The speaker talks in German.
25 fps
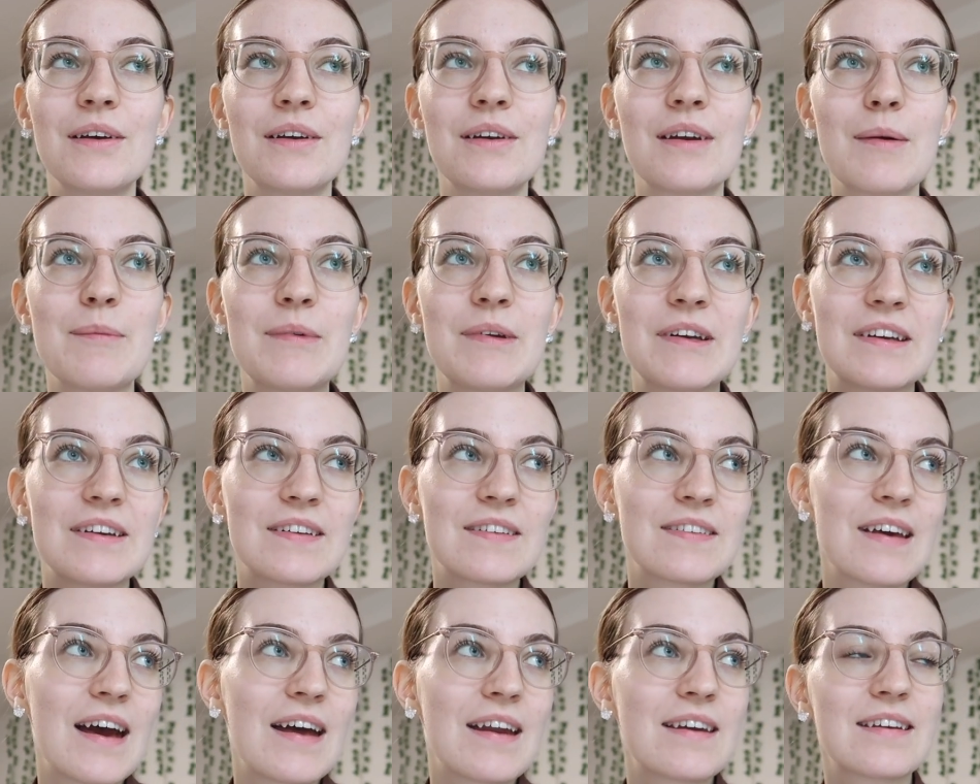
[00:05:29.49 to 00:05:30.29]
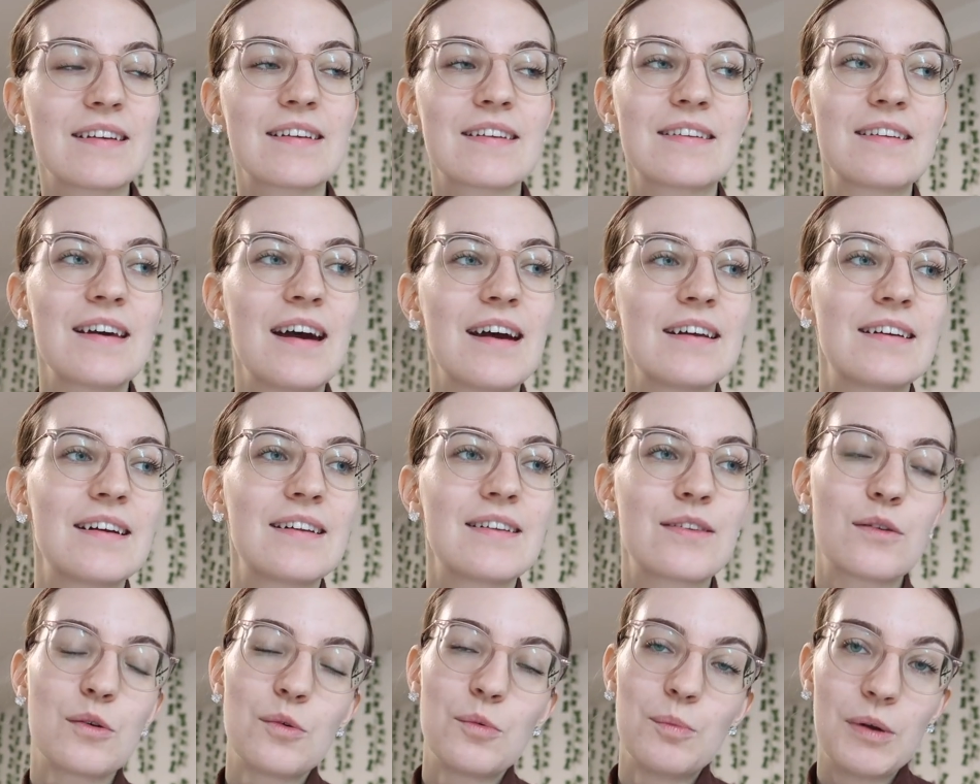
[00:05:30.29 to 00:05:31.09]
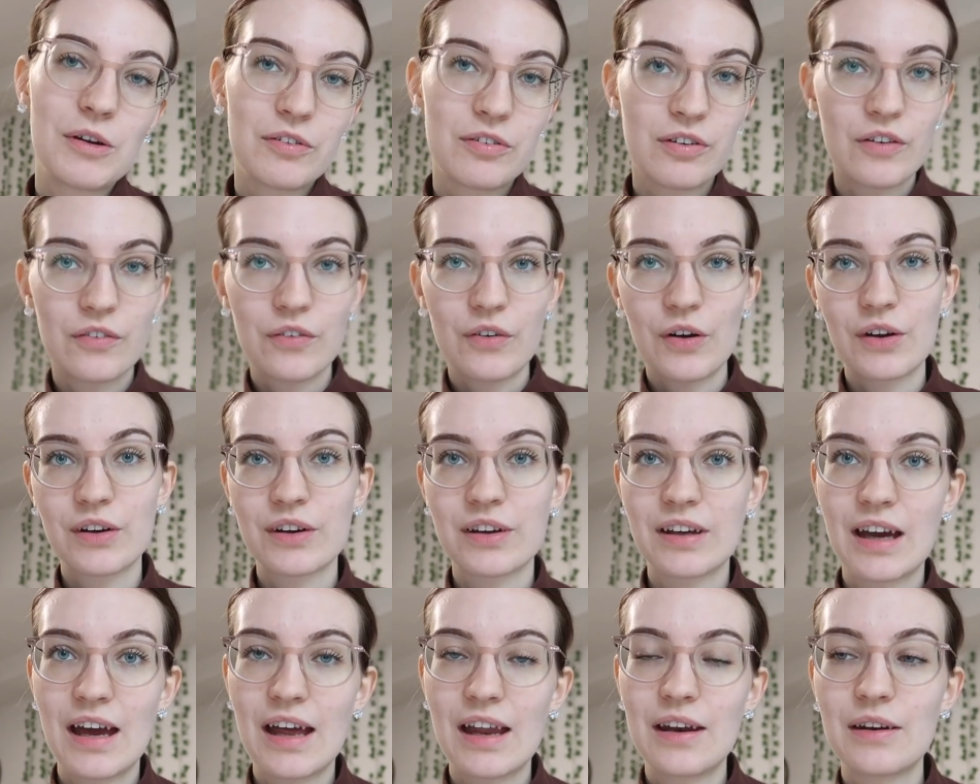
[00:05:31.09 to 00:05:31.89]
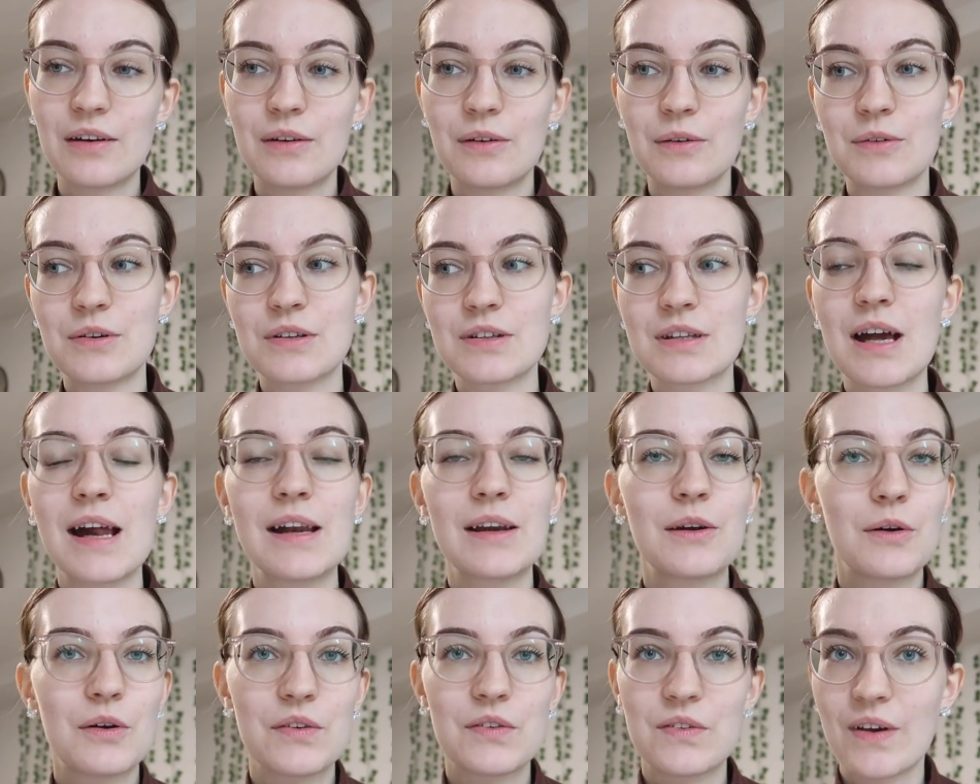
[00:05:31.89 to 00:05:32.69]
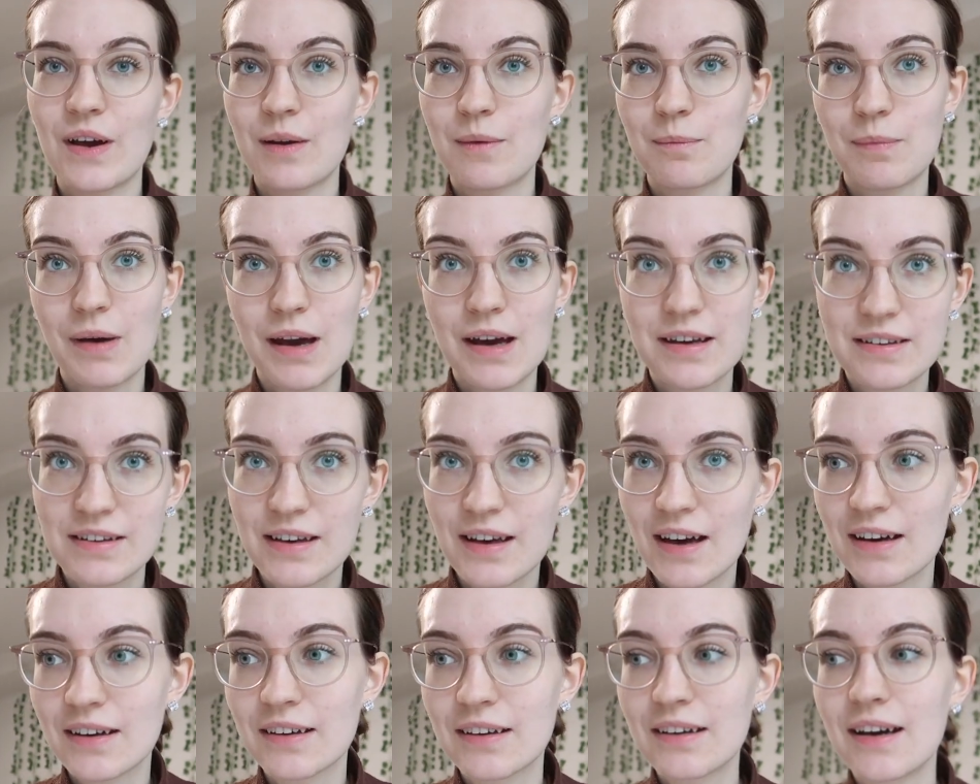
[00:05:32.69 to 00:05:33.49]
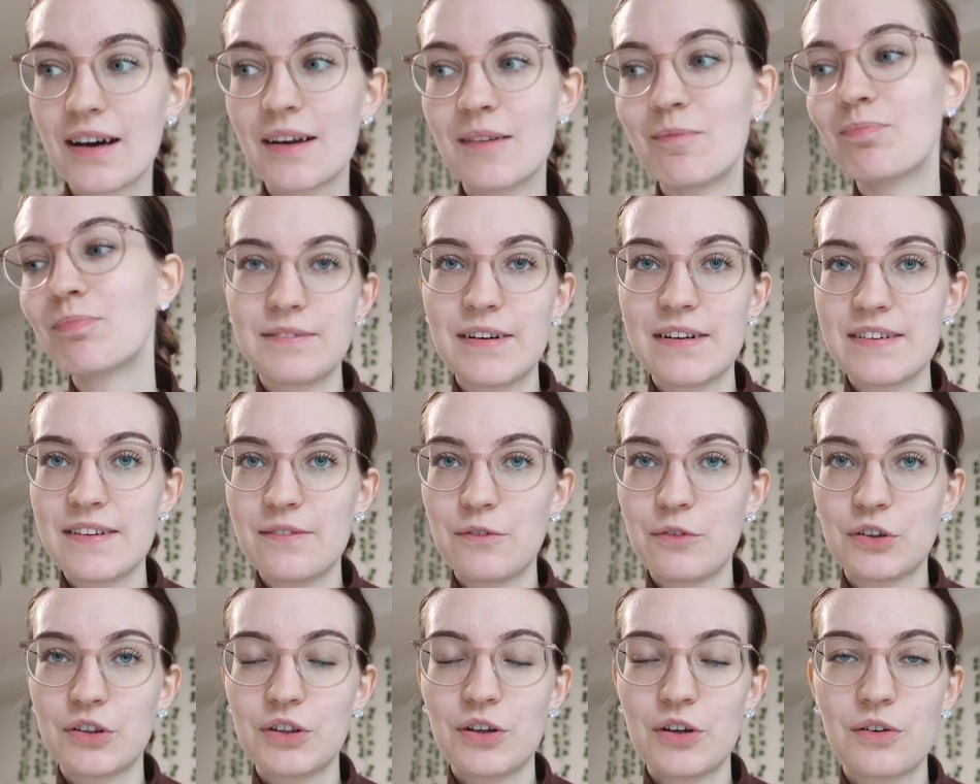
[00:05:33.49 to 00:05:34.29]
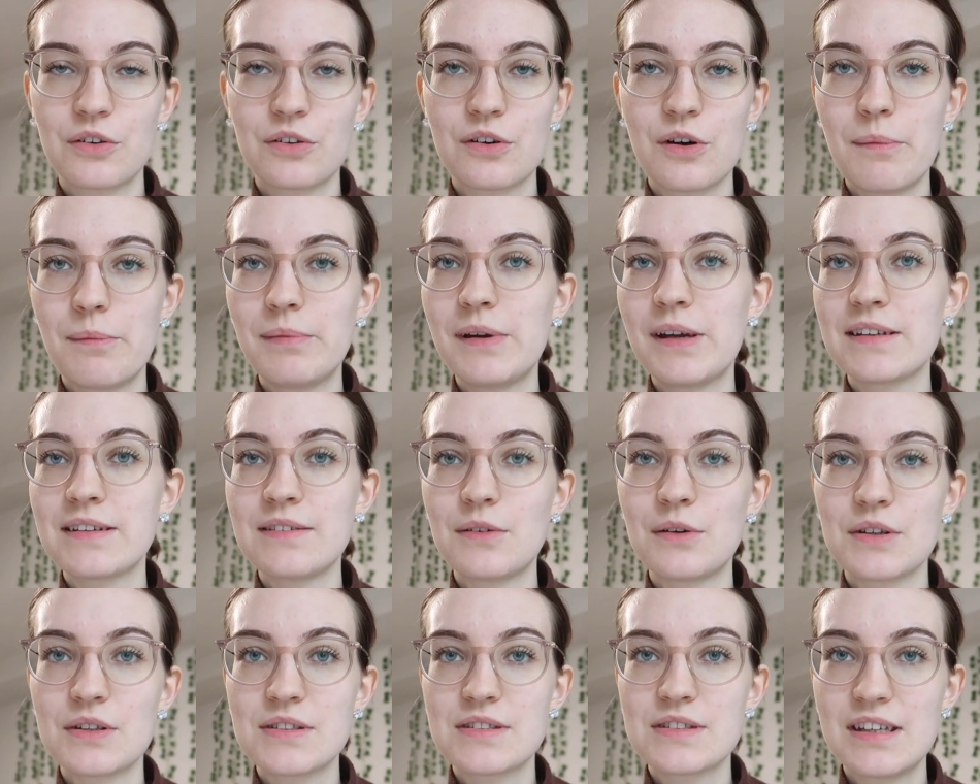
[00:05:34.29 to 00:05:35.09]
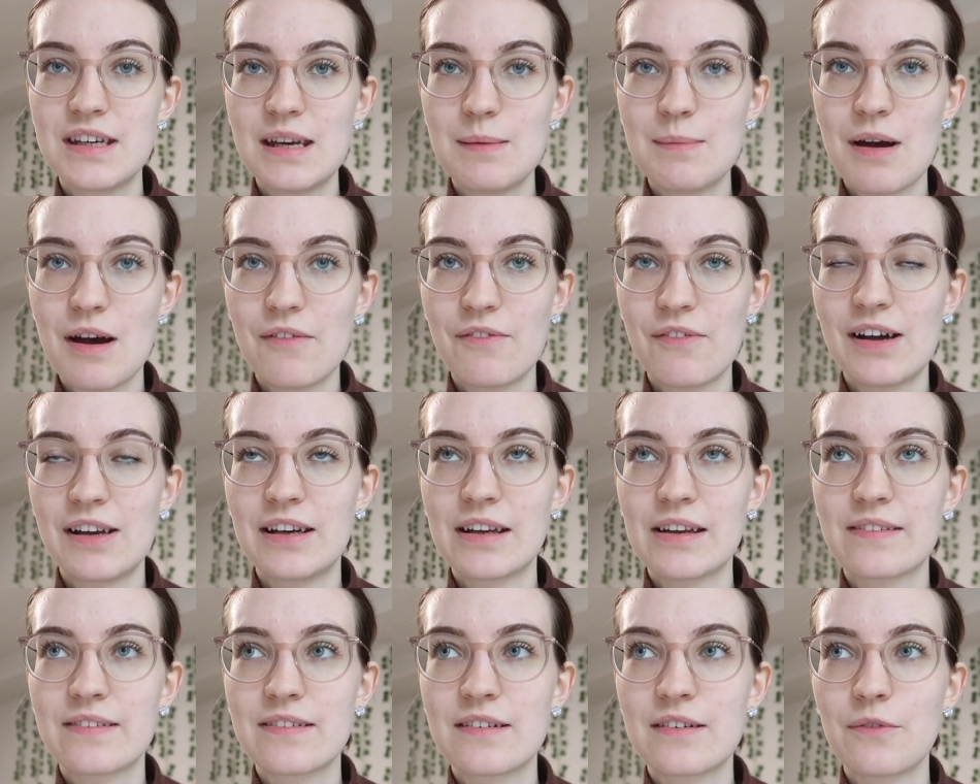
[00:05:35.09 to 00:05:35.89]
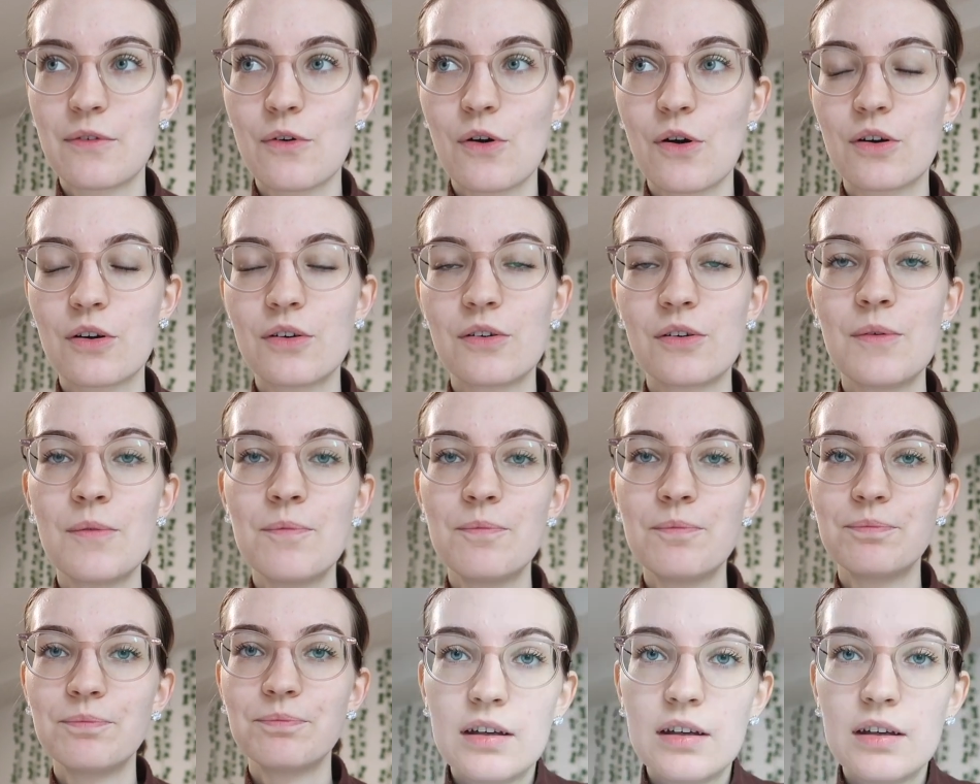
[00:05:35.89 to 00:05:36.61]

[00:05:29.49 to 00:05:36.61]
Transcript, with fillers: damit ich das Antestat halt so mitverfolgen kann und halt auch Sachen beitragen kann, weil es halt wirklich auch ein komplett neues Thema war letzte Woche.